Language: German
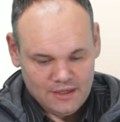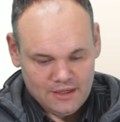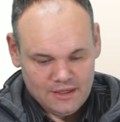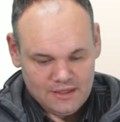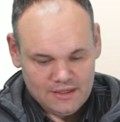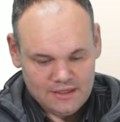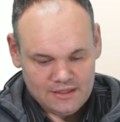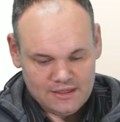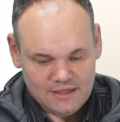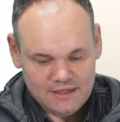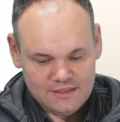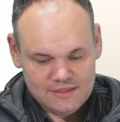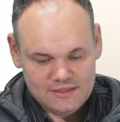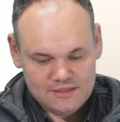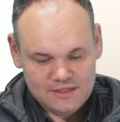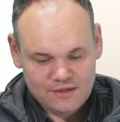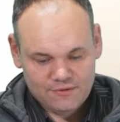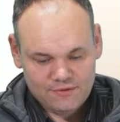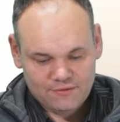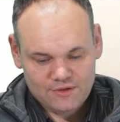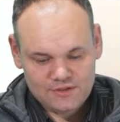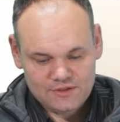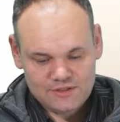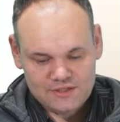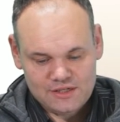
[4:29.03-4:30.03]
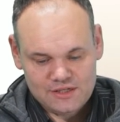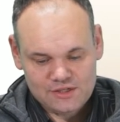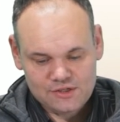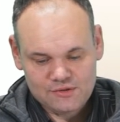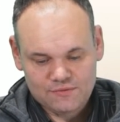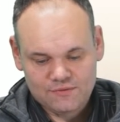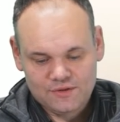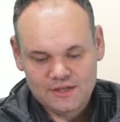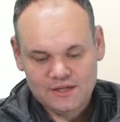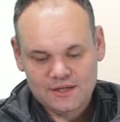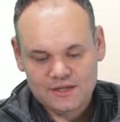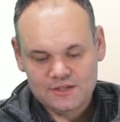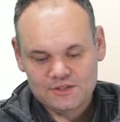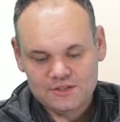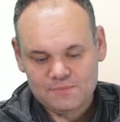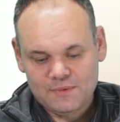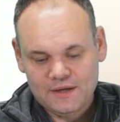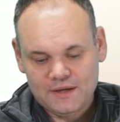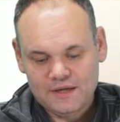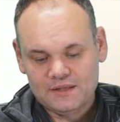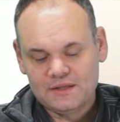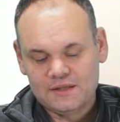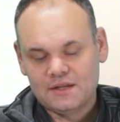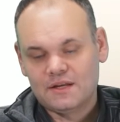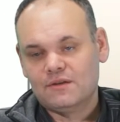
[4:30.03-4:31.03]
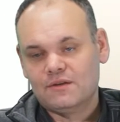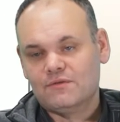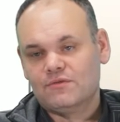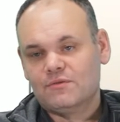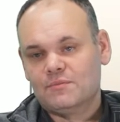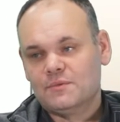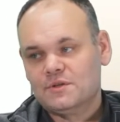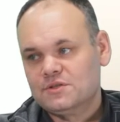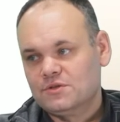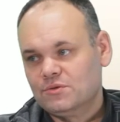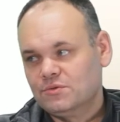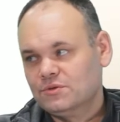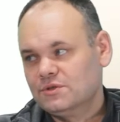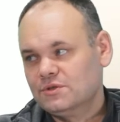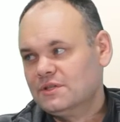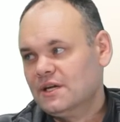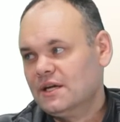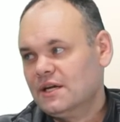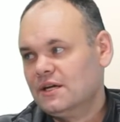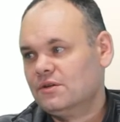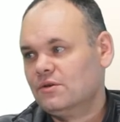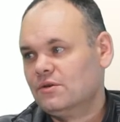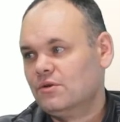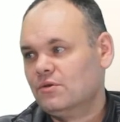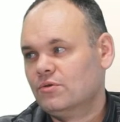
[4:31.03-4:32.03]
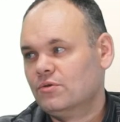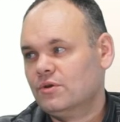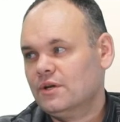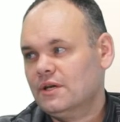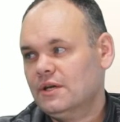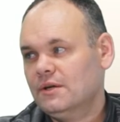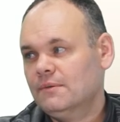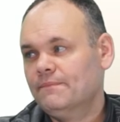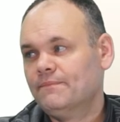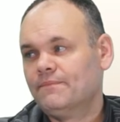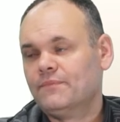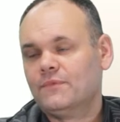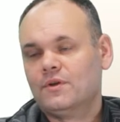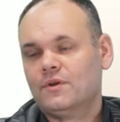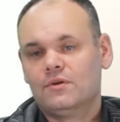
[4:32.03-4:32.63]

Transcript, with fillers: Ich gehe jetzt hier auf gesellschaftliche Aspekte der Informationstechnologie.